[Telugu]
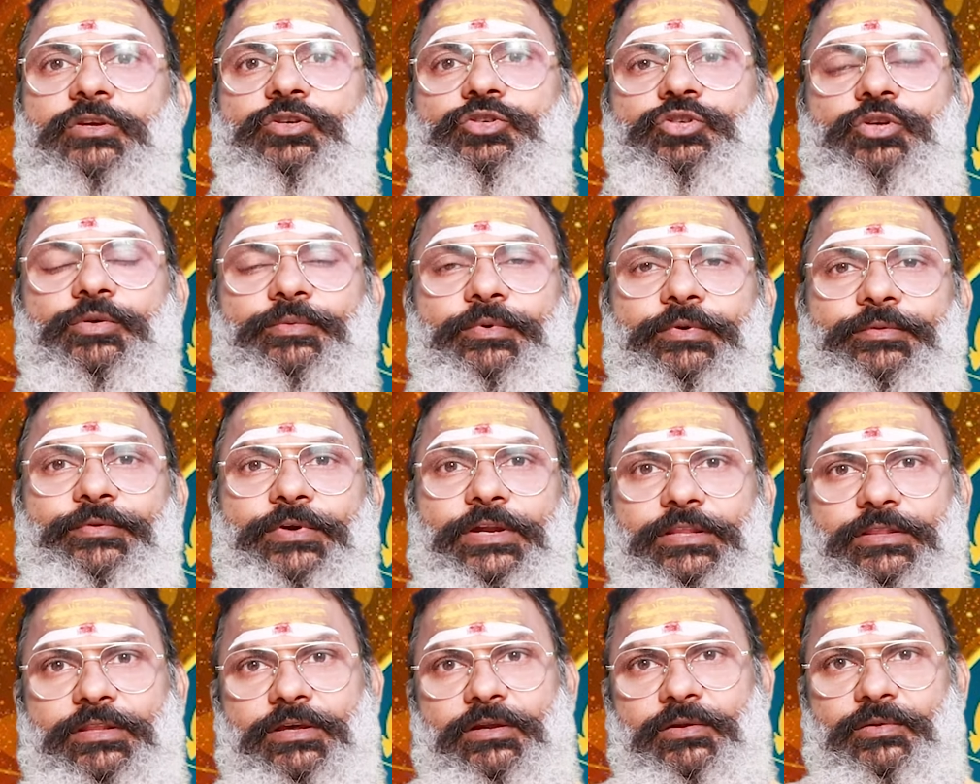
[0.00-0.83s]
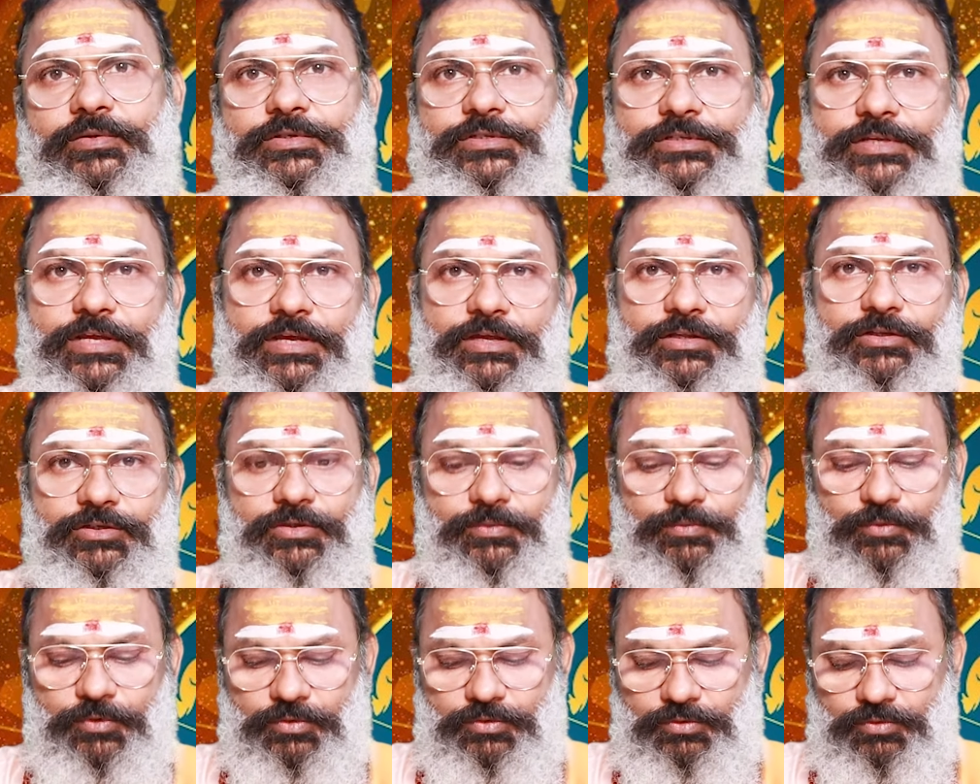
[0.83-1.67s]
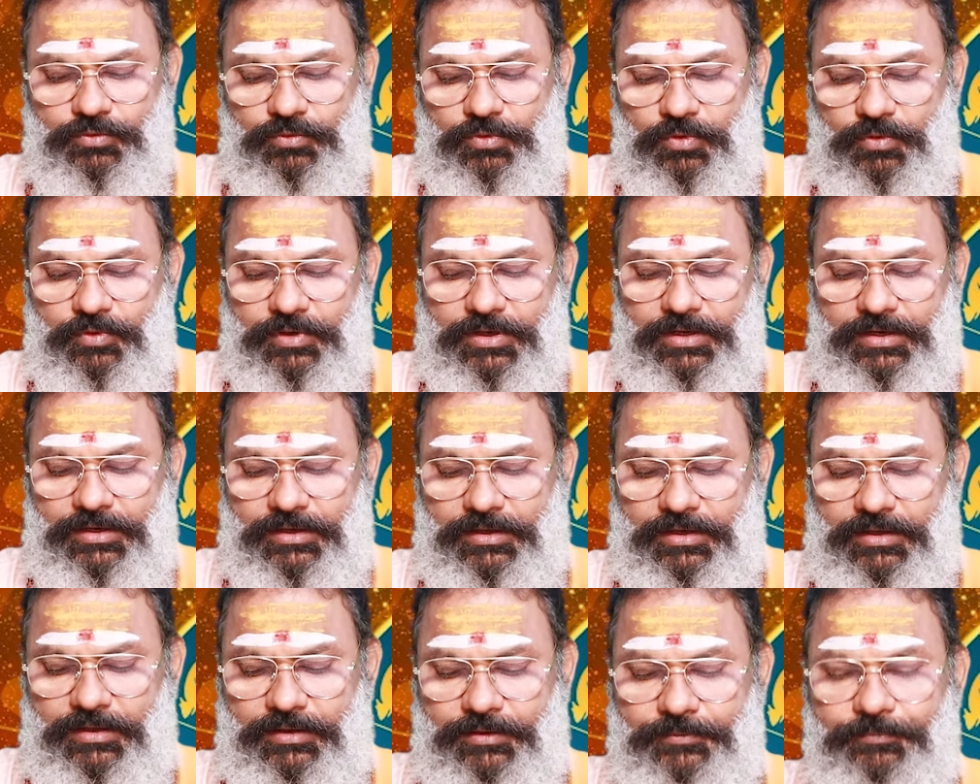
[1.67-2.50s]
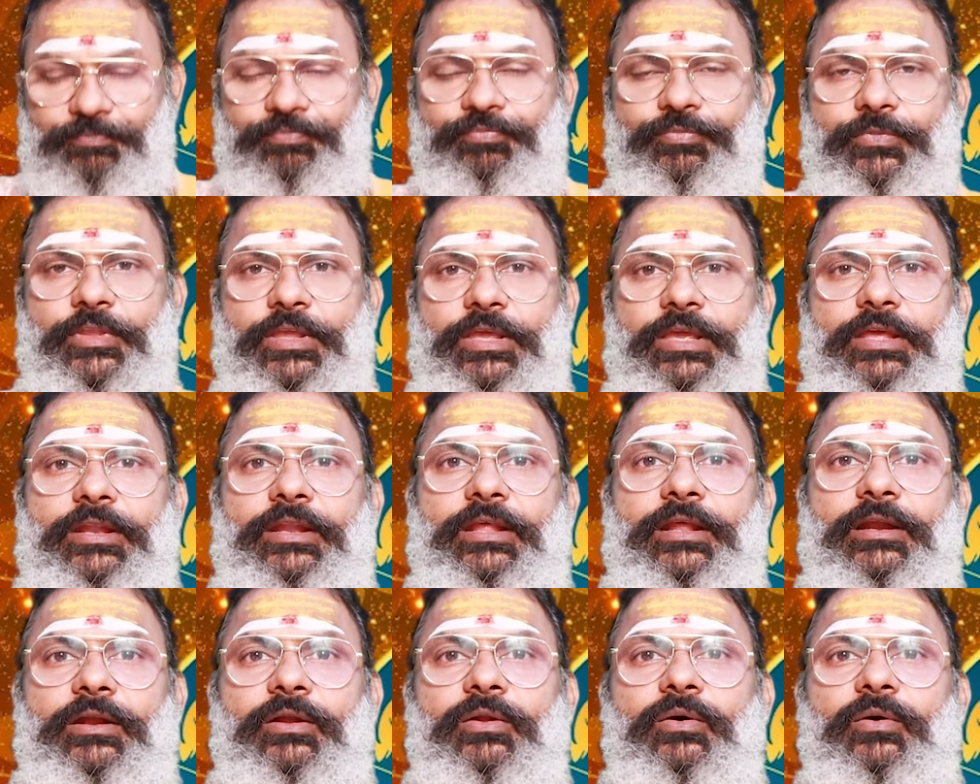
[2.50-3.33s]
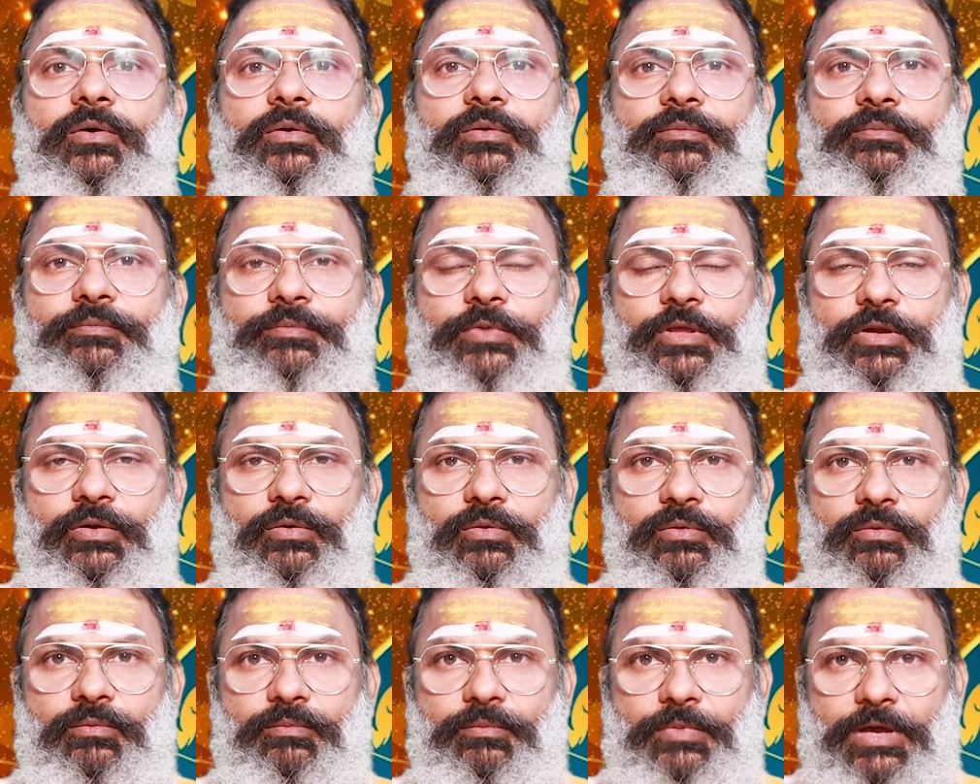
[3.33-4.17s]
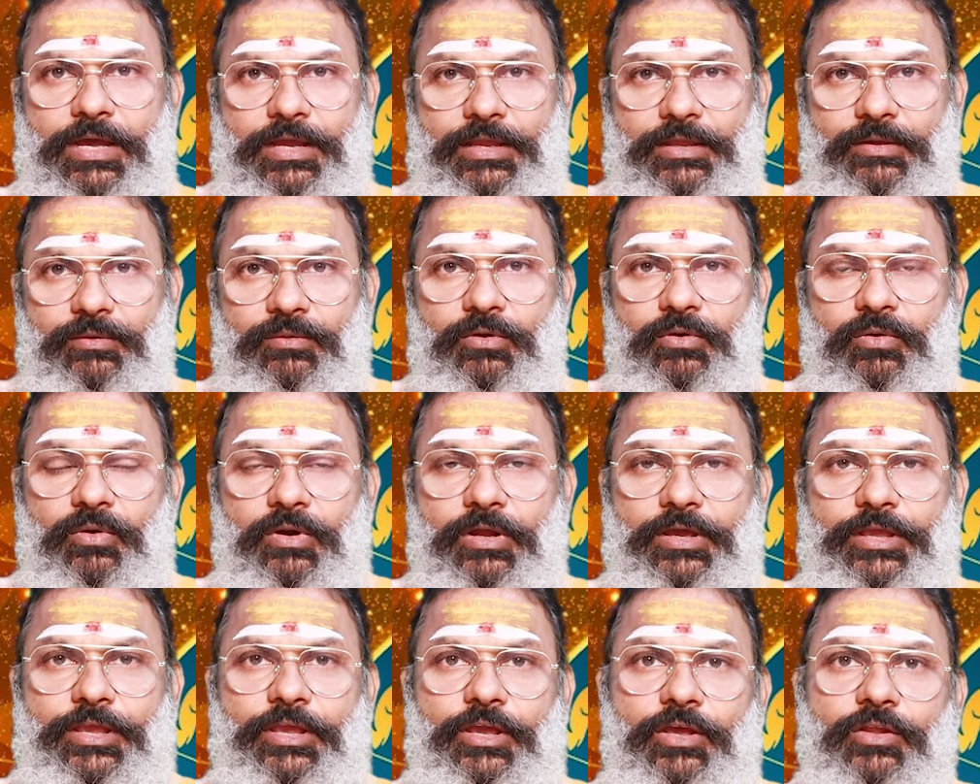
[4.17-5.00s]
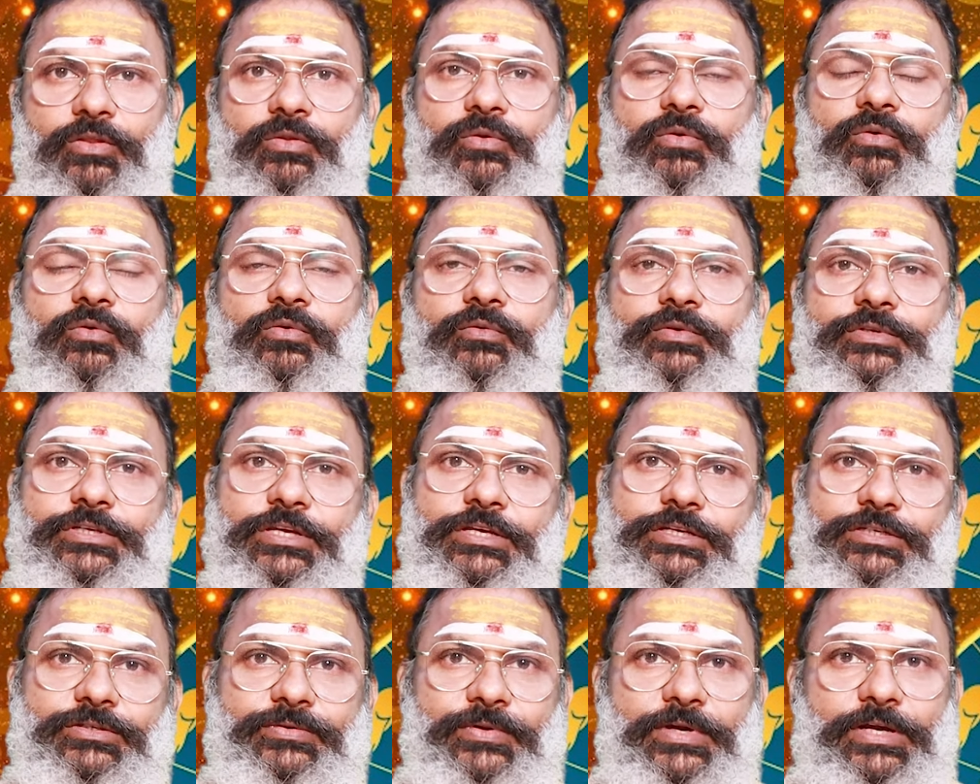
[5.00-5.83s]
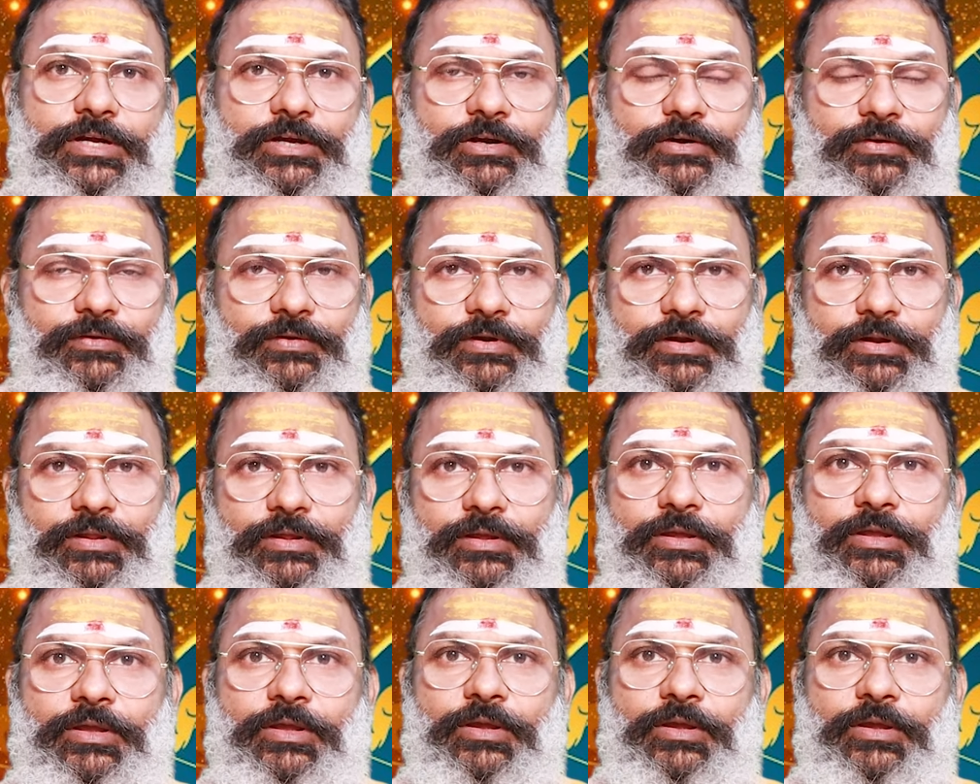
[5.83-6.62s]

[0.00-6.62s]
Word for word: శుభ ఫలితాలు వస్తాయని చెప్పవచ్చు ఓవరాల్గా ఈ నెలలో మీరు భాగ్యంలో కూడా కేతు విశేషమైనటువంటి